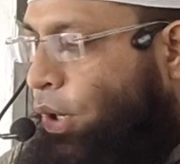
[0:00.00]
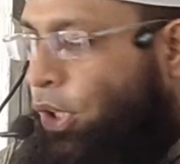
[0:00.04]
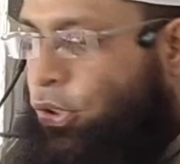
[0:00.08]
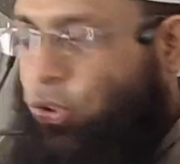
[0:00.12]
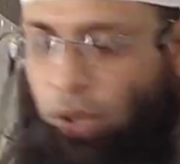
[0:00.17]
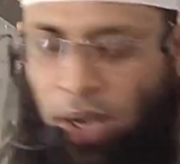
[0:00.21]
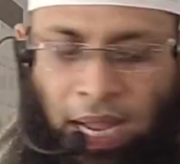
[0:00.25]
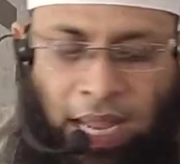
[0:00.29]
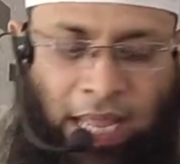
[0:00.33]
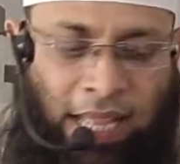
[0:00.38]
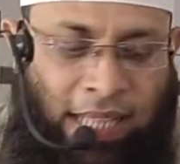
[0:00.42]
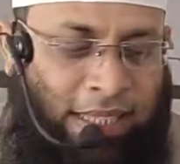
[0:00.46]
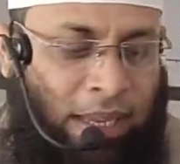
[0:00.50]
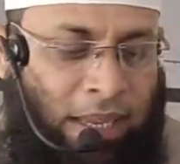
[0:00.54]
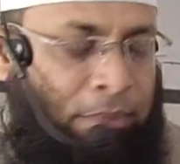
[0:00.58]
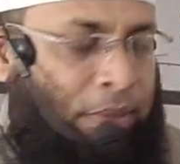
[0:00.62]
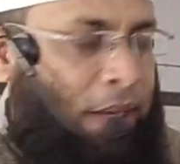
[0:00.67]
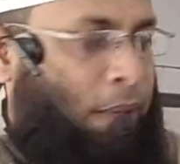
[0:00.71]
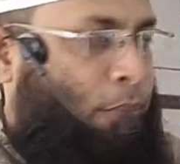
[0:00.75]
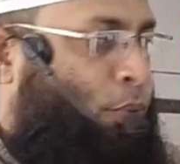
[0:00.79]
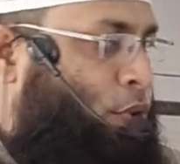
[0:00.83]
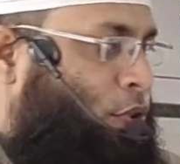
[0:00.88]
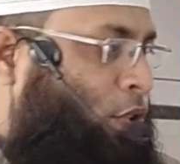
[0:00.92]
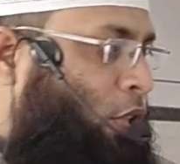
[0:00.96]
অত আয়াতে
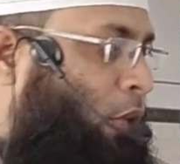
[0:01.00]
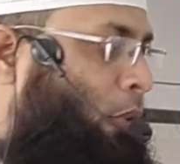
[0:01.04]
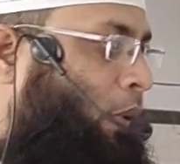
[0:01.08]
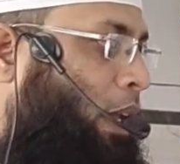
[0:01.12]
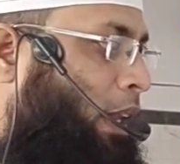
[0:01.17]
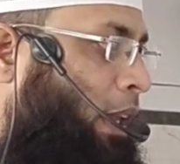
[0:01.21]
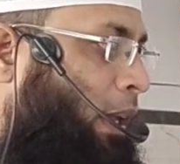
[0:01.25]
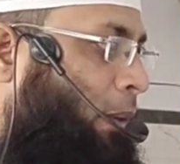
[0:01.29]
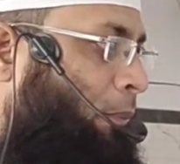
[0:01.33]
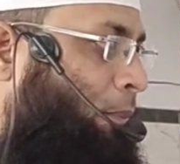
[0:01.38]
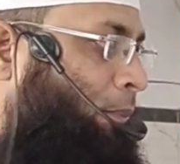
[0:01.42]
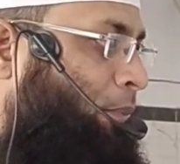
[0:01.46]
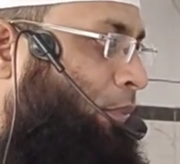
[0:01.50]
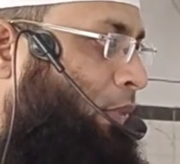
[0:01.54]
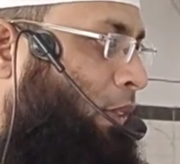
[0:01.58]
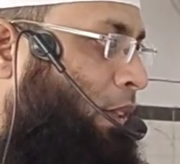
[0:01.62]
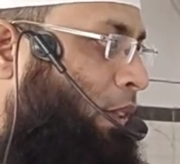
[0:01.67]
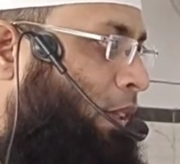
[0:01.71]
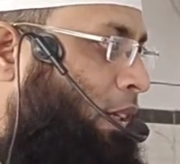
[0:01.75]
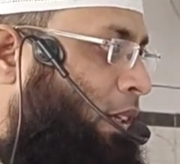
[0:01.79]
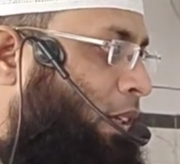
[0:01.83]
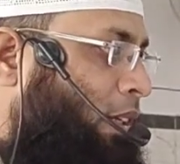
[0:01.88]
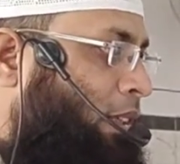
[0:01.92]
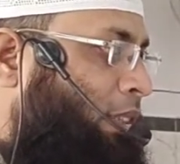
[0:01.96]
আমরা বুঝতে পারলাম
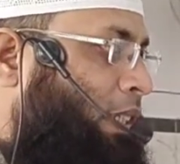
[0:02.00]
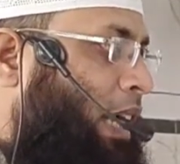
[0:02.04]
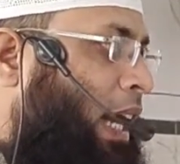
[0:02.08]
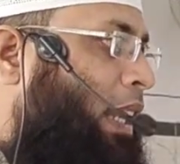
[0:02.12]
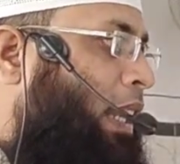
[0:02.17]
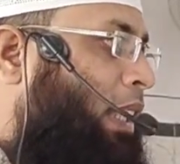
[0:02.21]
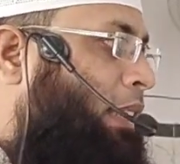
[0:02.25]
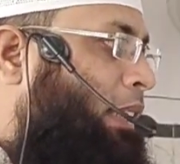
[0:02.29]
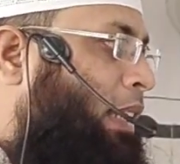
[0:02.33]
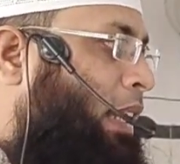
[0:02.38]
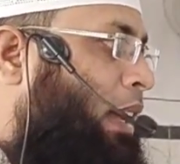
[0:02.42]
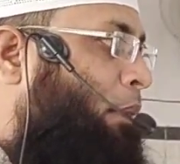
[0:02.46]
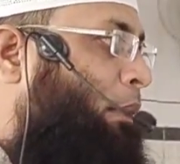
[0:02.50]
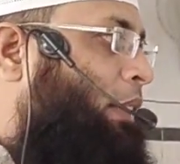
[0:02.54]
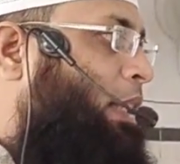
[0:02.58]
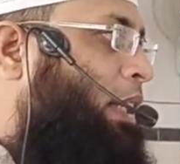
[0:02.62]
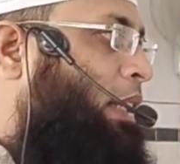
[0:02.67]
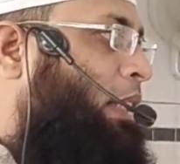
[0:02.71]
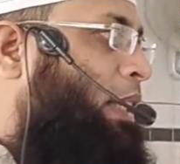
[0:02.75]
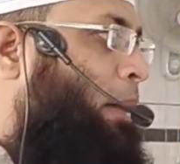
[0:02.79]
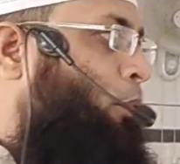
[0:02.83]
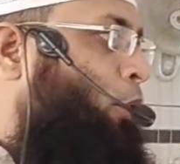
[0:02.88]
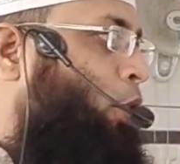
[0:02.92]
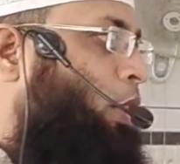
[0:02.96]
যে আল্লাহ তালা
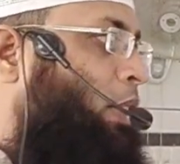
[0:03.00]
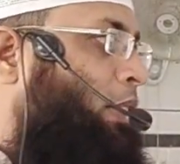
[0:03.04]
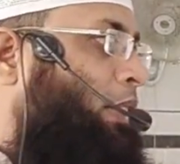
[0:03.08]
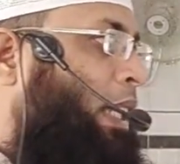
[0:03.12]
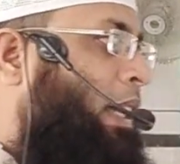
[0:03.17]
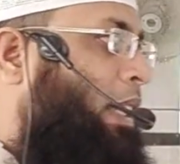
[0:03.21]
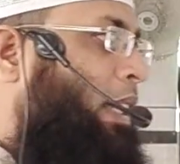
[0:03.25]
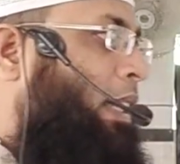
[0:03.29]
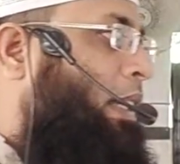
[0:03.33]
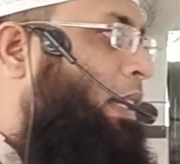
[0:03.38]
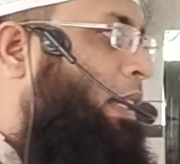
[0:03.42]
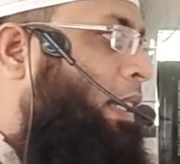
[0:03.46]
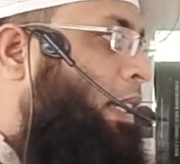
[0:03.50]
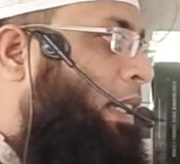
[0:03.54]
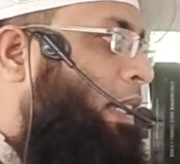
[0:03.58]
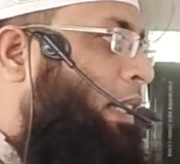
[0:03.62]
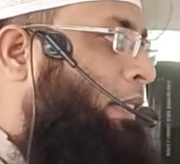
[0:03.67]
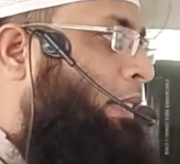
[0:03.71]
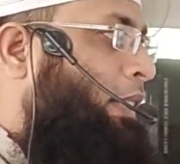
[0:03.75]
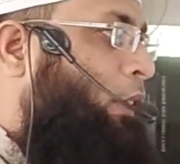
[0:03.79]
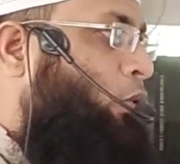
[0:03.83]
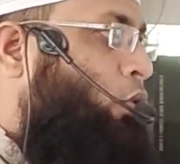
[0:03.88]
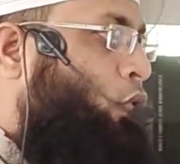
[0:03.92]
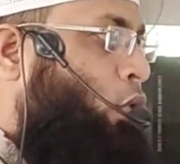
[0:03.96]
আমাদেরকে বলছে
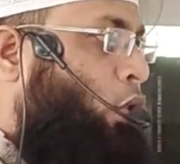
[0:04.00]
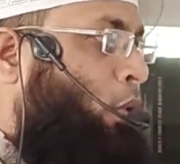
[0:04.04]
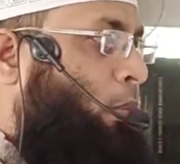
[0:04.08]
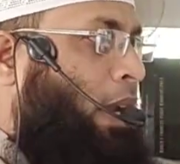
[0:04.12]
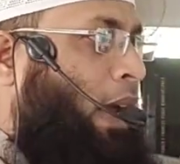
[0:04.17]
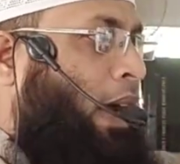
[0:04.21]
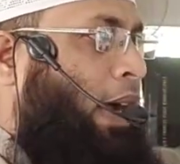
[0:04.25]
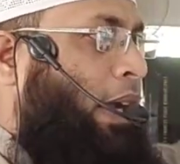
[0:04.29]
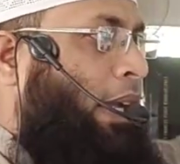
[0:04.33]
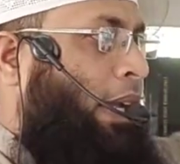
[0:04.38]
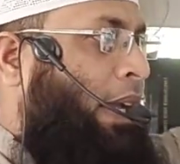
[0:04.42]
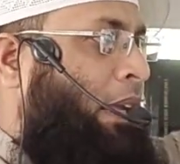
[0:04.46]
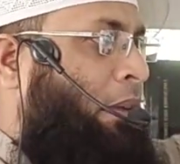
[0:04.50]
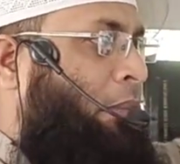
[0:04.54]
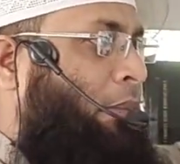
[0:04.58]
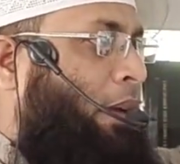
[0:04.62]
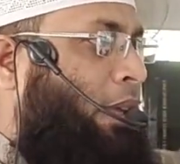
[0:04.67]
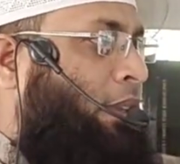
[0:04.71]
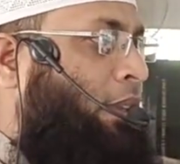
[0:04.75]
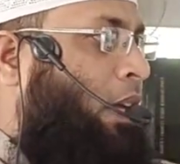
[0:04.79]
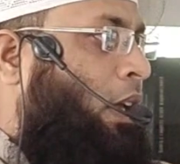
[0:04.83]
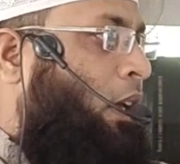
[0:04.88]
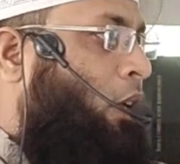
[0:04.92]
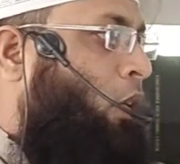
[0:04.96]
যে তোমরা হে
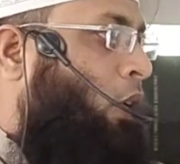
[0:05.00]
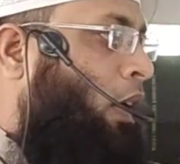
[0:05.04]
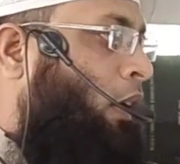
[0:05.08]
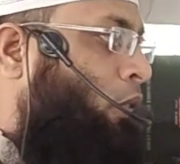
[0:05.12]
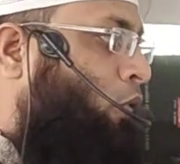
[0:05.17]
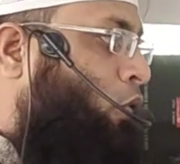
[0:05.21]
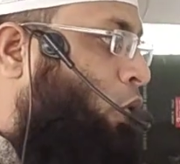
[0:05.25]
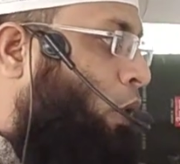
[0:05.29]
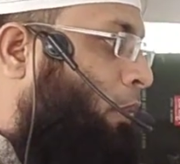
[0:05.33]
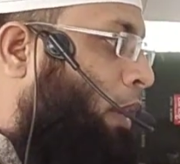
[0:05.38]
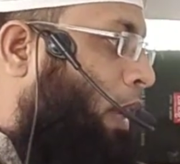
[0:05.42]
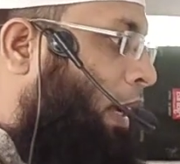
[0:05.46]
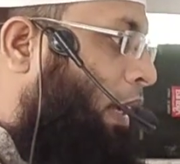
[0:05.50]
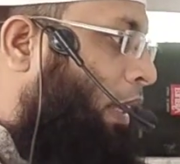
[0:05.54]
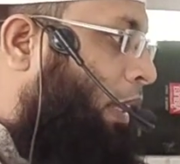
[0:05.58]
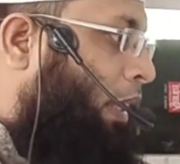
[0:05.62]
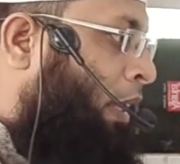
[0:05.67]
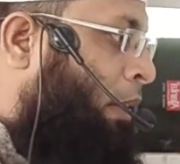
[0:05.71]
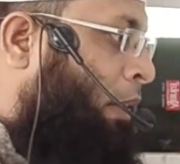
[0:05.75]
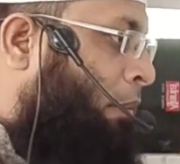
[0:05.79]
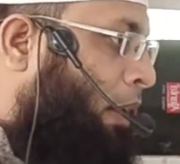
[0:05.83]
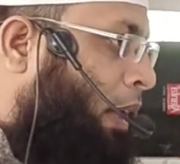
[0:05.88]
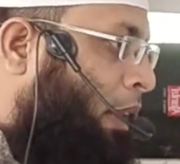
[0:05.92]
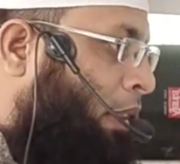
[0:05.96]
ইমানদারগণ তোমরা
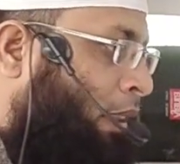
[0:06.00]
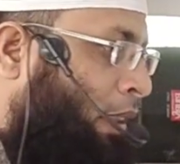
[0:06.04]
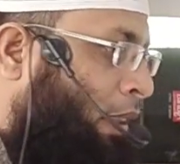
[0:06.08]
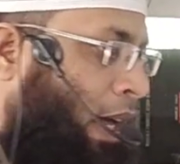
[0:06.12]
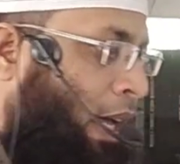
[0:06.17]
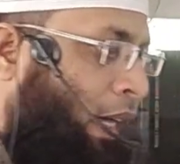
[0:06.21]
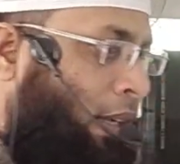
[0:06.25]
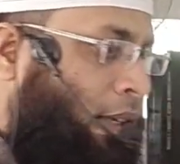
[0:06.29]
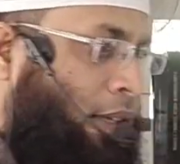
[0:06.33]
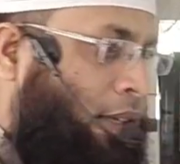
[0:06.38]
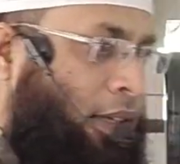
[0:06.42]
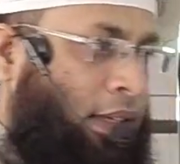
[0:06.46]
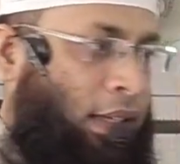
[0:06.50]
ইমানদার